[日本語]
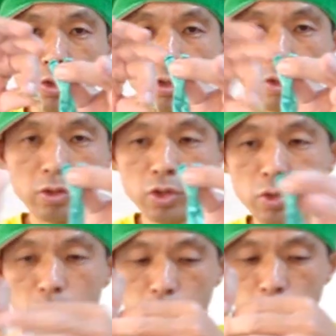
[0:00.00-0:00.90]
2、
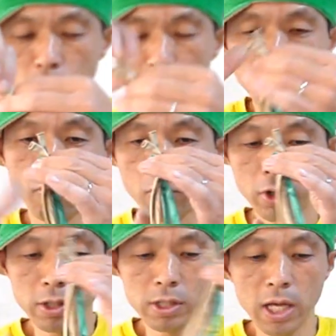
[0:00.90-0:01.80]
2、2、
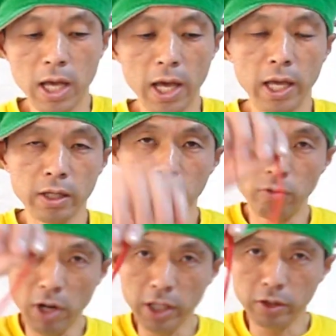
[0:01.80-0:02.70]
4 and
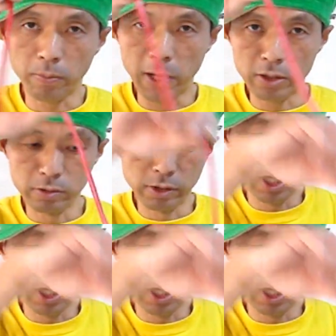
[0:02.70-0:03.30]
red バルーン